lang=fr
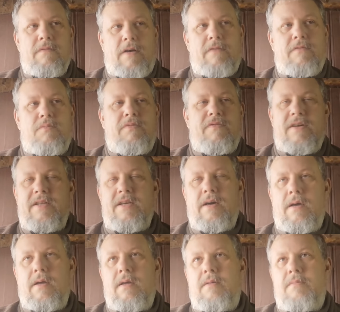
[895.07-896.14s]
Enfin, vous pouvez le
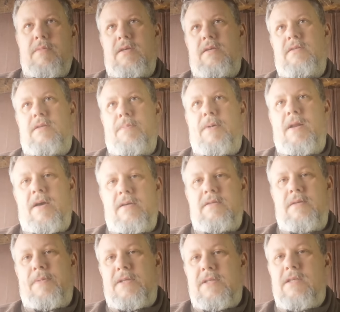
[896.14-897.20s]
dire, mais c'est pas
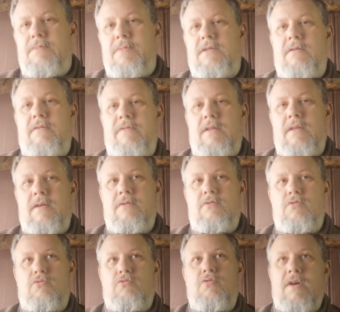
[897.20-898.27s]
c'est pas ce qui se passe en fait.
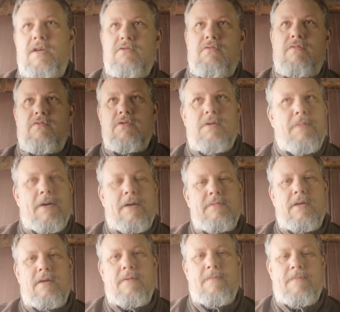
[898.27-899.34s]
Sur tout le reste du front, c'est pas
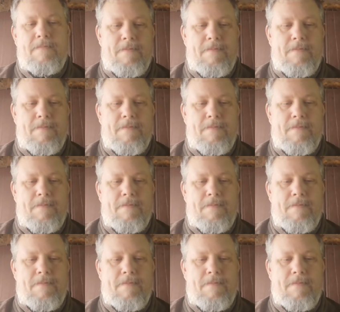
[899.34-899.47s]
comme ça.